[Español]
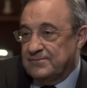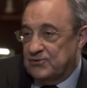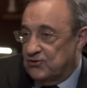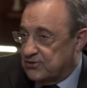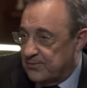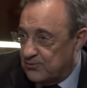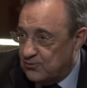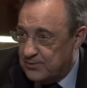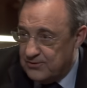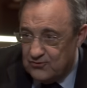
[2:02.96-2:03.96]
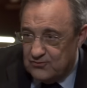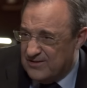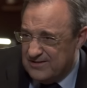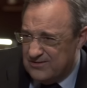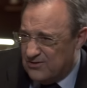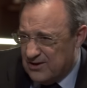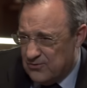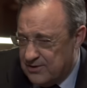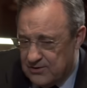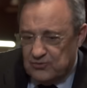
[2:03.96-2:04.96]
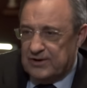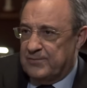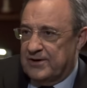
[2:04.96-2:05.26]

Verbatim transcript: Pero no se preocupe, yo no, no tengo ningún